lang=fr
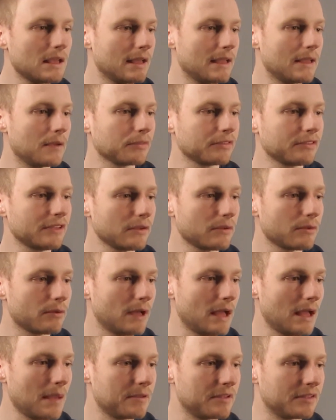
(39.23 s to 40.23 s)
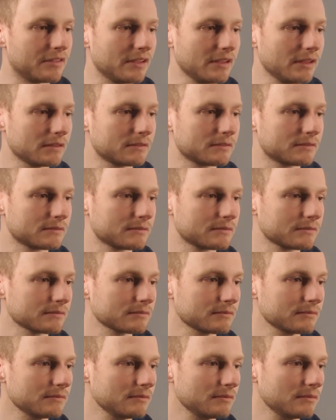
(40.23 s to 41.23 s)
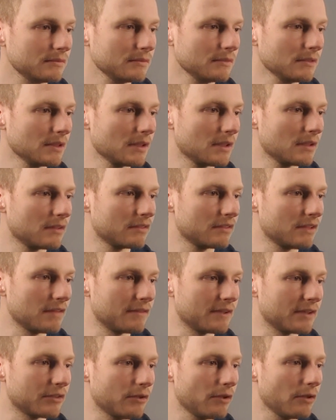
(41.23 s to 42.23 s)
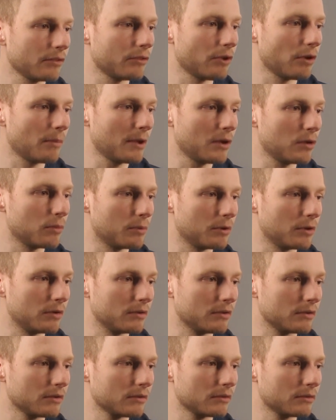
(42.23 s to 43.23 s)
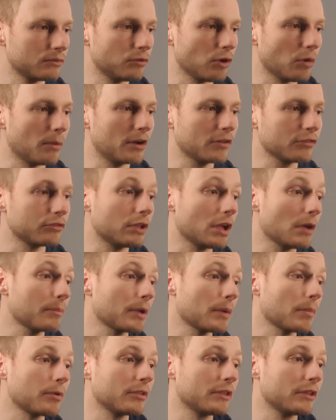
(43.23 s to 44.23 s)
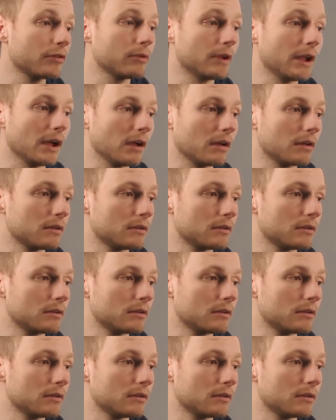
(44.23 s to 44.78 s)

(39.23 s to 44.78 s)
Et on sait que ABC, c'est un vecteur normal au plan. Normal, ça veut dire perpendiculaire.